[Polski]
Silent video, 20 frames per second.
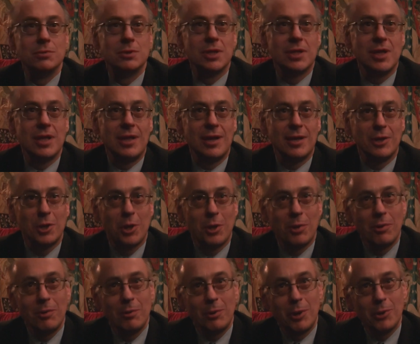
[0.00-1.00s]
że ten
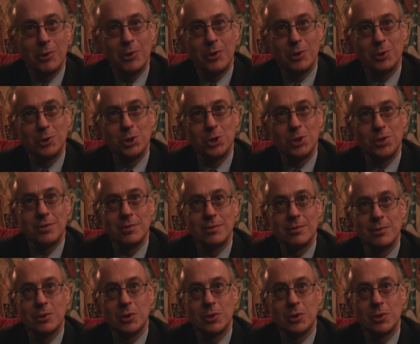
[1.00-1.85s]
artykuł odnosi się